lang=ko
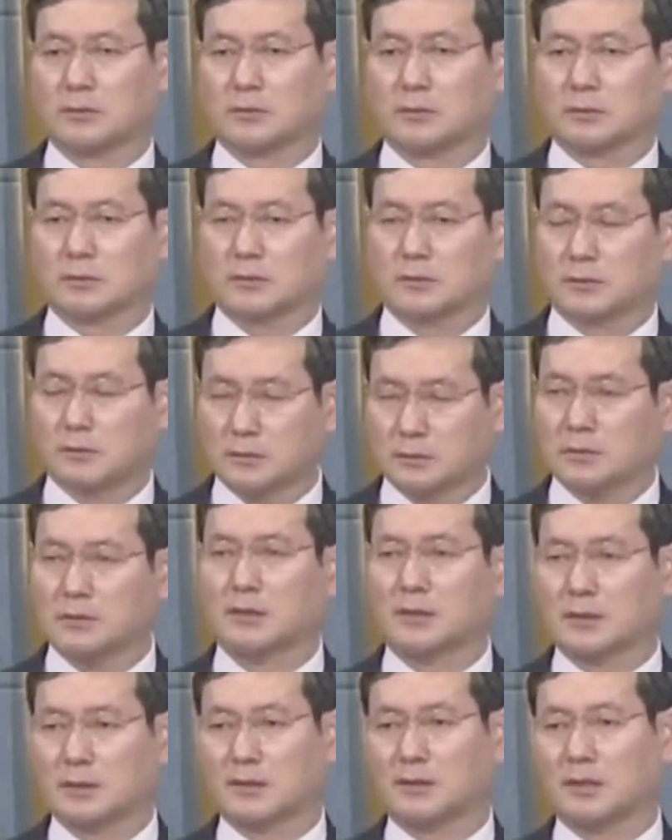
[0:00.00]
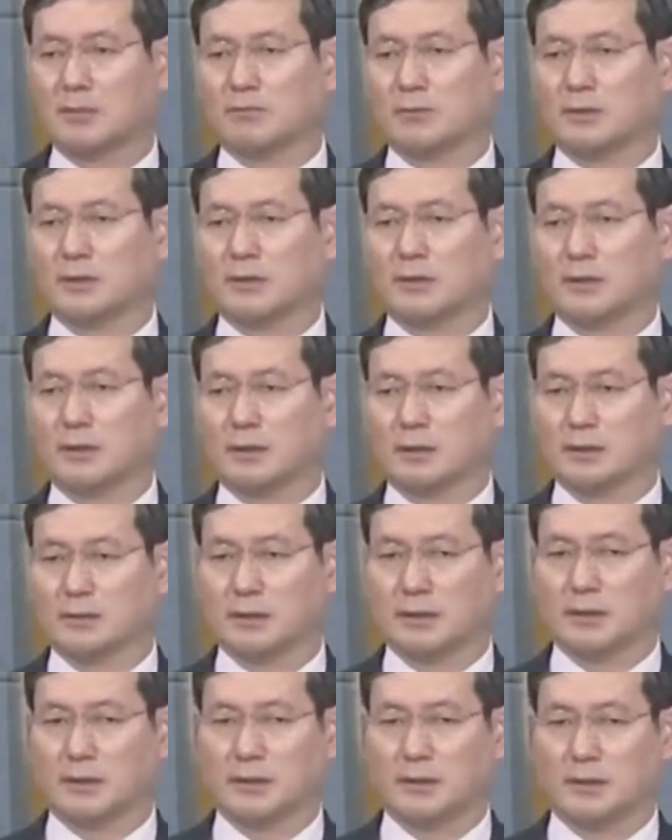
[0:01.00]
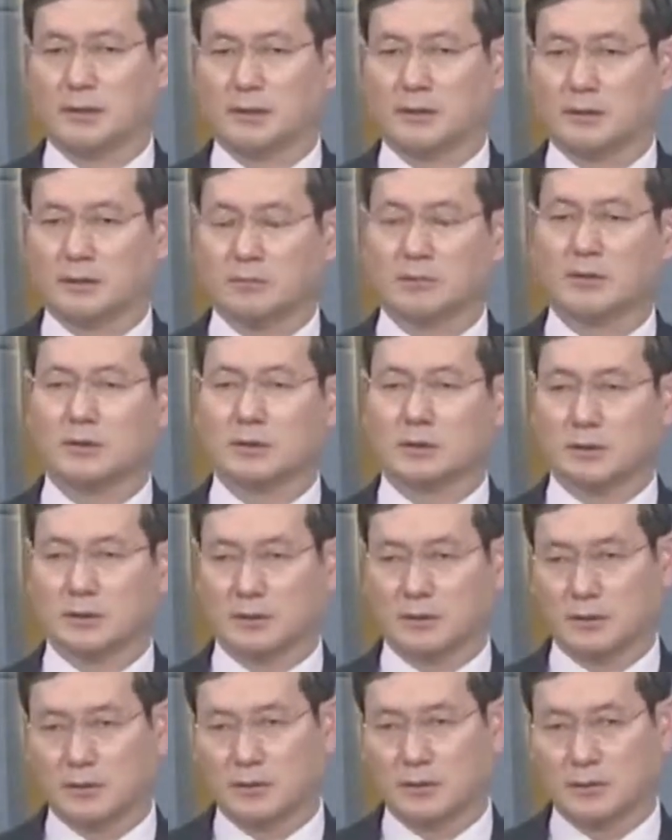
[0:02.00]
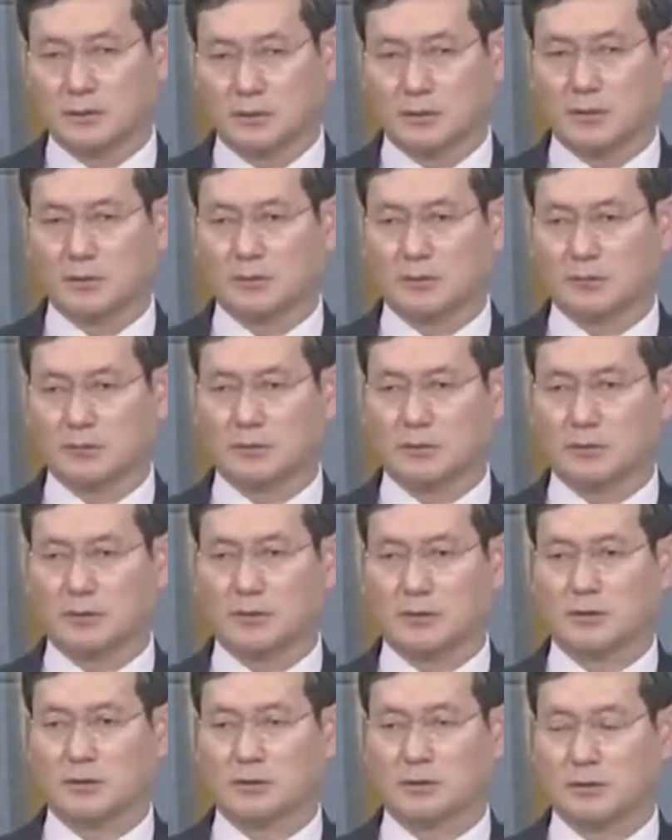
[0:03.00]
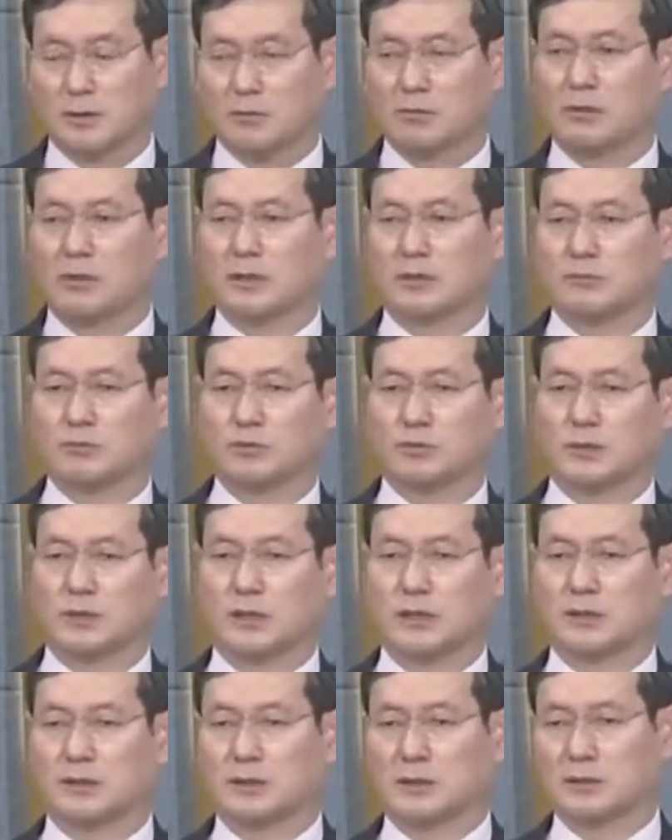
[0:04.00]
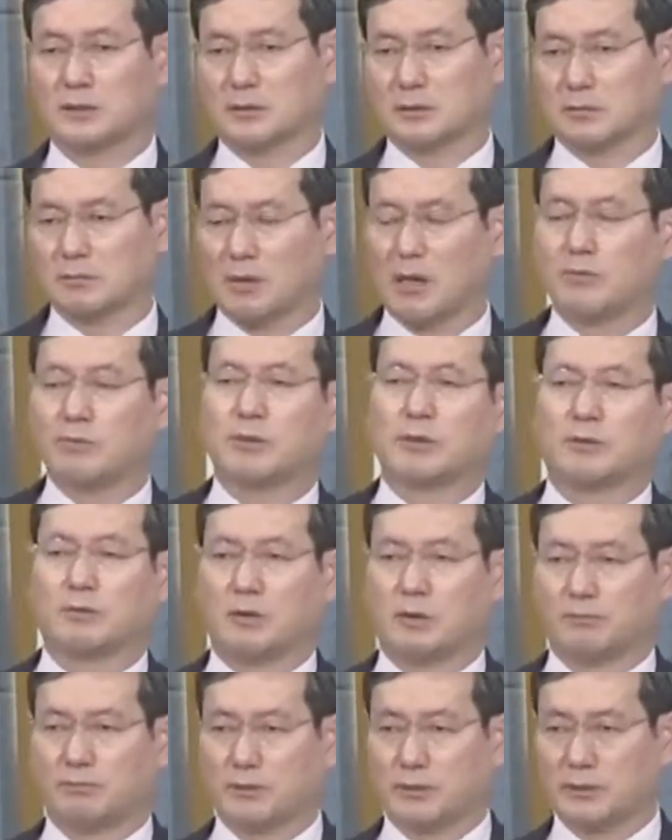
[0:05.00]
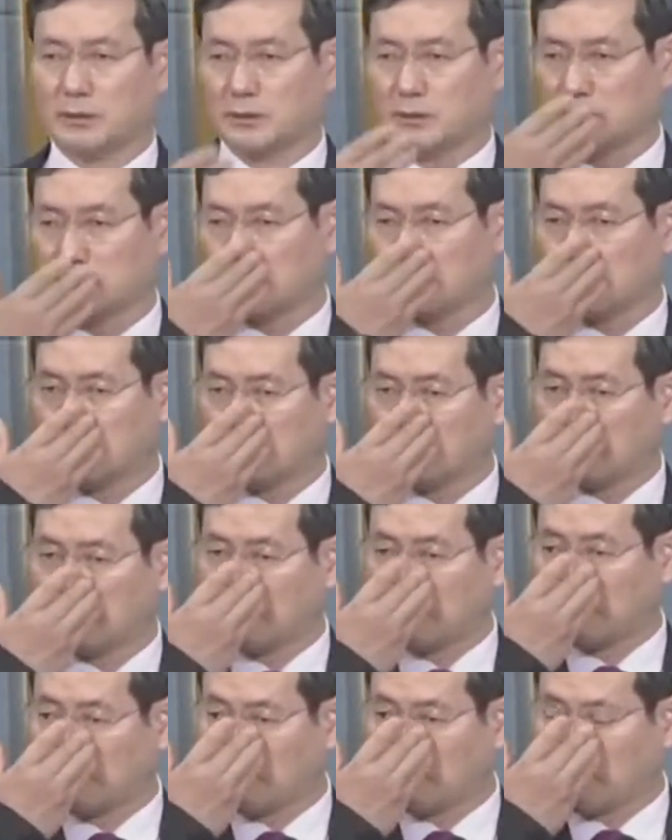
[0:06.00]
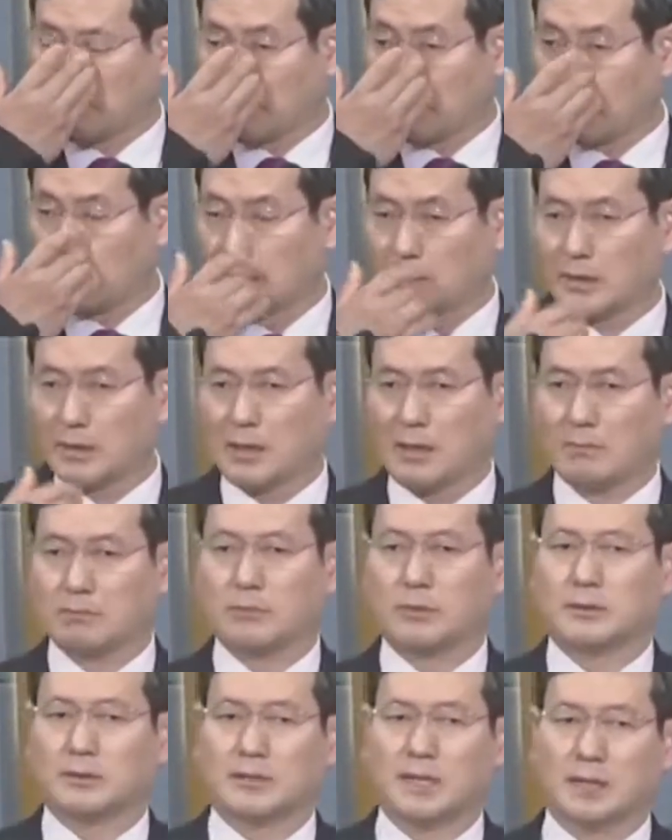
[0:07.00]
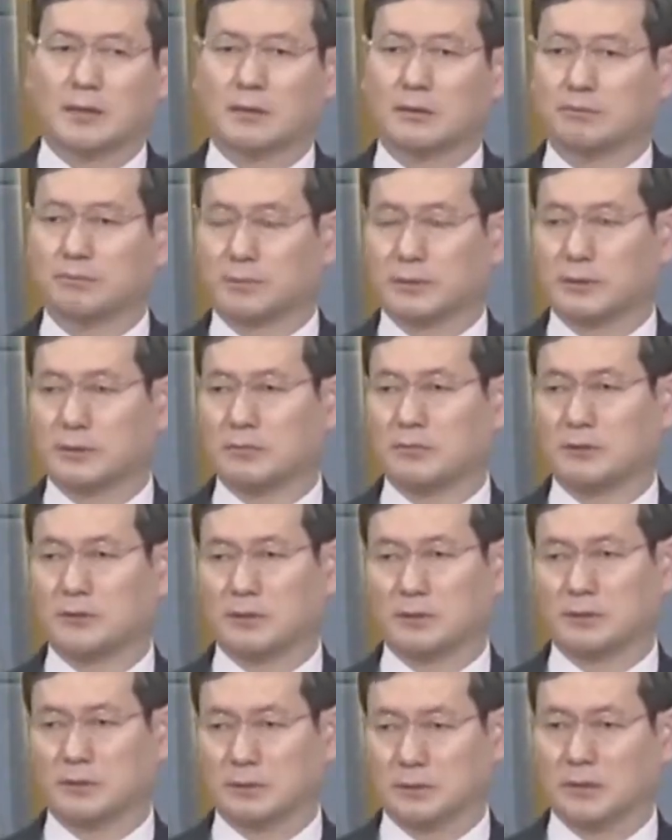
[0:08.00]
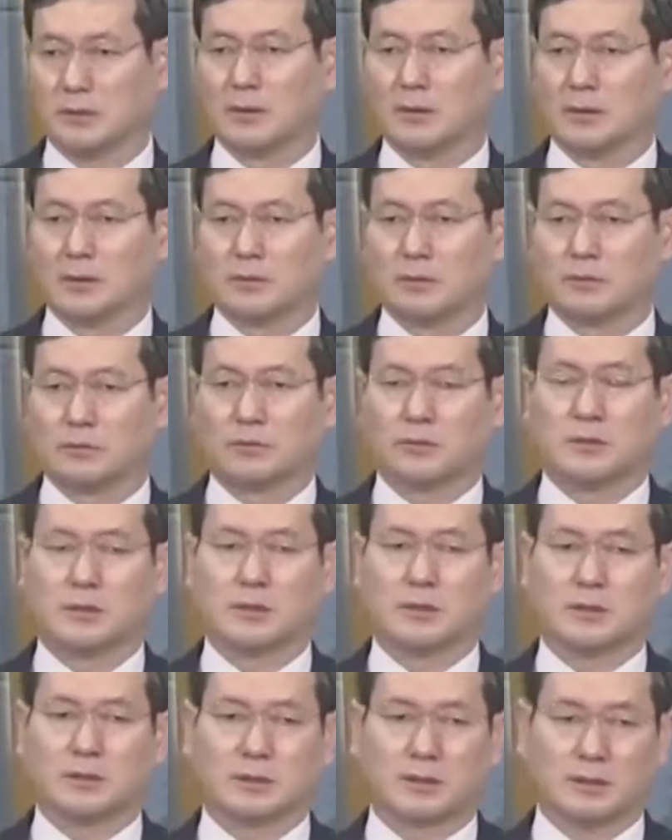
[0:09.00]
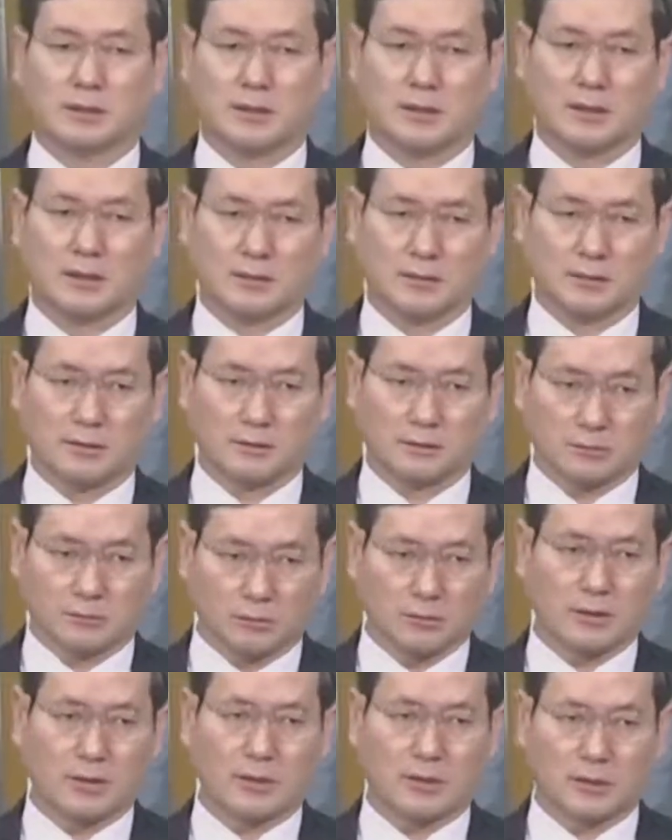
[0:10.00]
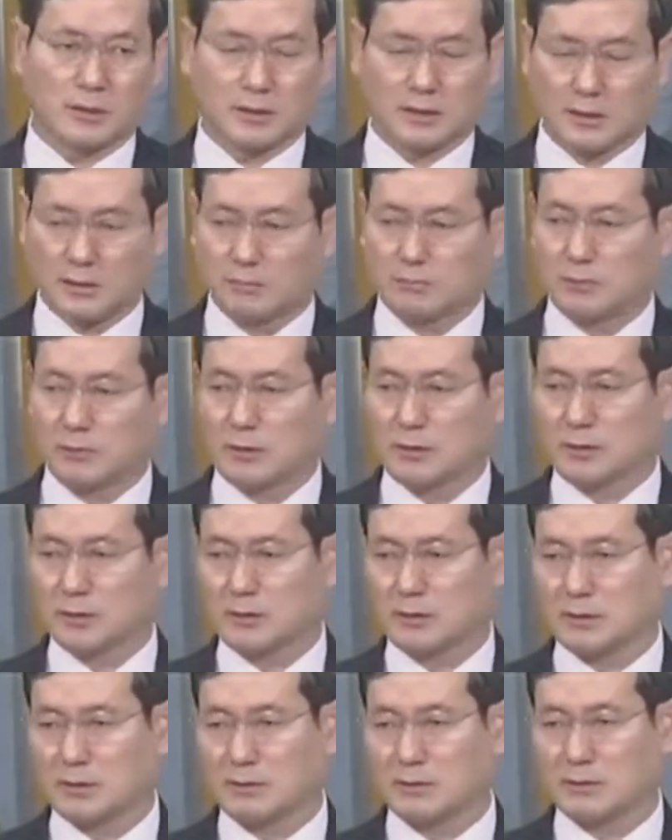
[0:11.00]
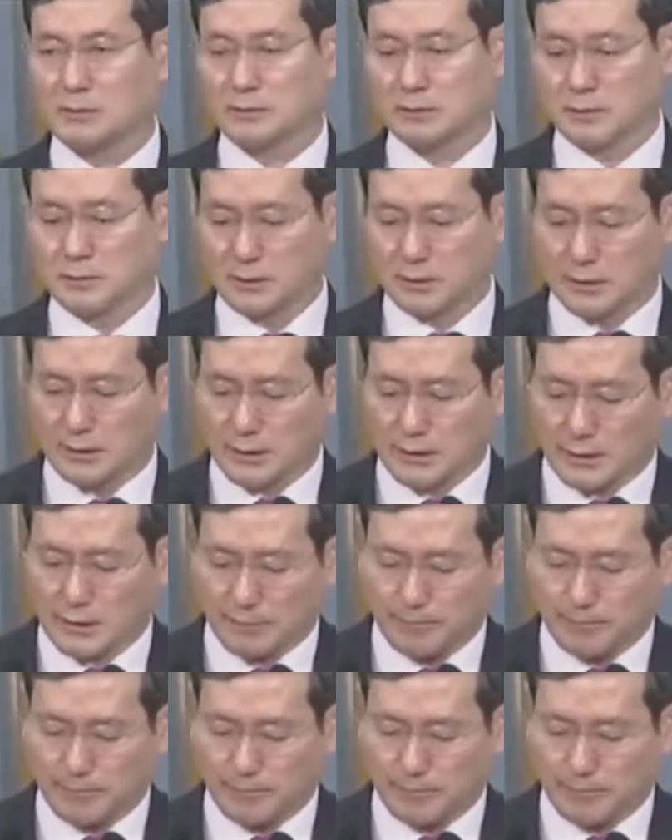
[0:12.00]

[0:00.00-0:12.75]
그러니까 됩니까 그게 이미 여러분 이 혈관이 문제가 생겨서 마비가 와버렸는데 그러니까 한번 생겨버리면 돌이키지가 돌이키기 힘들거든요 그러니까